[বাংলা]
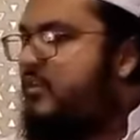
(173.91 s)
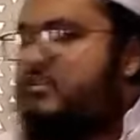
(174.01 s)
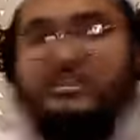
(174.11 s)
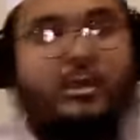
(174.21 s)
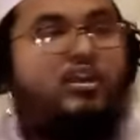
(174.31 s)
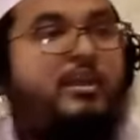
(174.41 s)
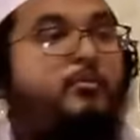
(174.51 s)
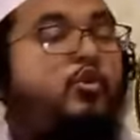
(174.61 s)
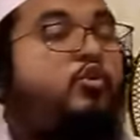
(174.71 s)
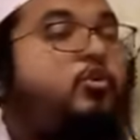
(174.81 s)
দিতে হলে
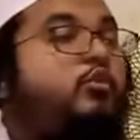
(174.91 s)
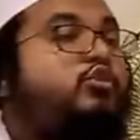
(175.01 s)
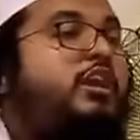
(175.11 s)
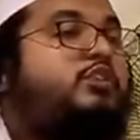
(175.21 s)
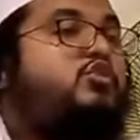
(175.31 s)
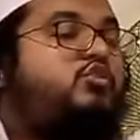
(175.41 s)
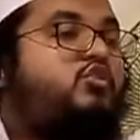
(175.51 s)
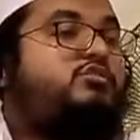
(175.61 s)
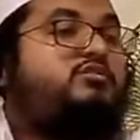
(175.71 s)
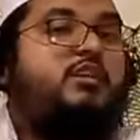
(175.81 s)
অধিক
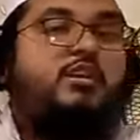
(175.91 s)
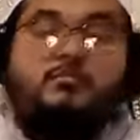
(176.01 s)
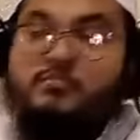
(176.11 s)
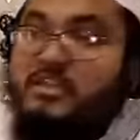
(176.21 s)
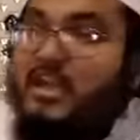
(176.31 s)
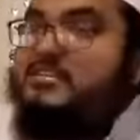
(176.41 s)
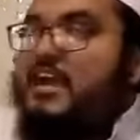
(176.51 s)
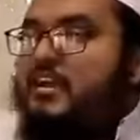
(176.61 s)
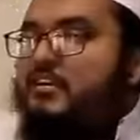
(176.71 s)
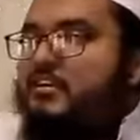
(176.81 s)
সংখ্যক ইয়া
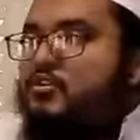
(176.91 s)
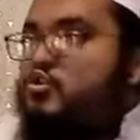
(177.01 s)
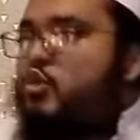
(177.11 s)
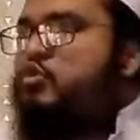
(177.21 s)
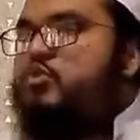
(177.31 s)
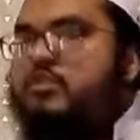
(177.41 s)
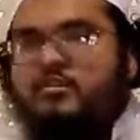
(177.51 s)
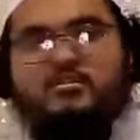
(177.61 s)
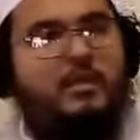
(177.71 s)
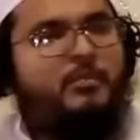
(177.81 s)
চায় যৌতুক
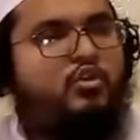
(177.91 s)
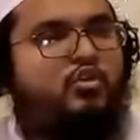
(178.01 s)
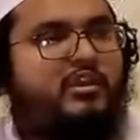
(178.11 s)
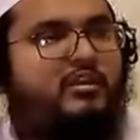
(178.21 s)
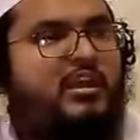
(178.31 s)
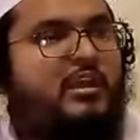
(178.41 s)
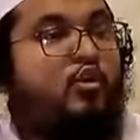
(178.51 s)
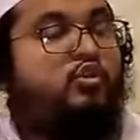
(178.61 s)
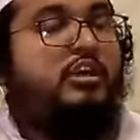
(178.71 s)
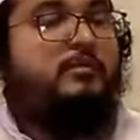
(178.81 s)
দাবি করে
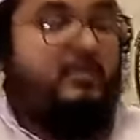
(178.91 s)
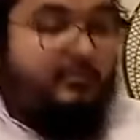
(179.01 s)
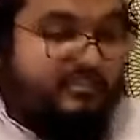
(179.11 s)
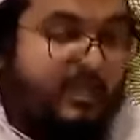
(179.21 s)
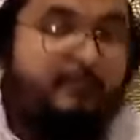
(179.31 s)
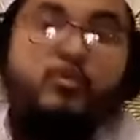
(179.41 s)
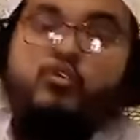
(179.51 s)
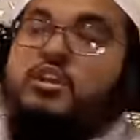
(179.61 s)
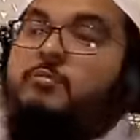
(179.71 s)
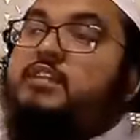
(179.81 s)
অধিক
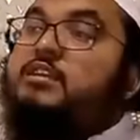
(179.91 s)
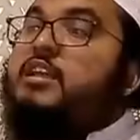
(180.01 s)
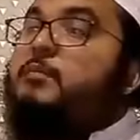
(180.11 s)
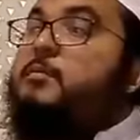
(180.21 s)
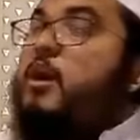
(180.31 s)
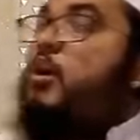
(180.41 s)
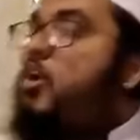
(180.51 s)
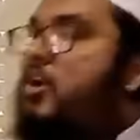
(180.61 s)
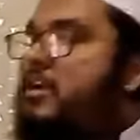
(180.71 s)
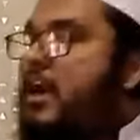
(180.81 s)
শ্যামপণ্যের মেয়েদেরকে বিবাহ
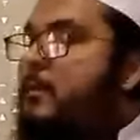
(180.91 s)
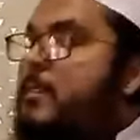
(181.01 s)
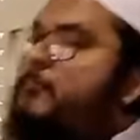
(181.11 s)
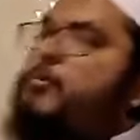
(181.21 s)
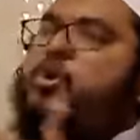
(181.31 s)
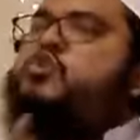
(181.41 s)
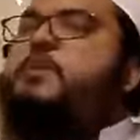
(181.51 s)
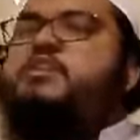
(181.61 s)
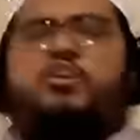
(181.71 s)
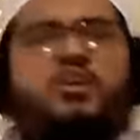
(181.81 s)
হয় না বয়স
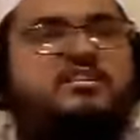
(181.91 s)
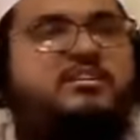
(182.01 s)
বেশি হয়ে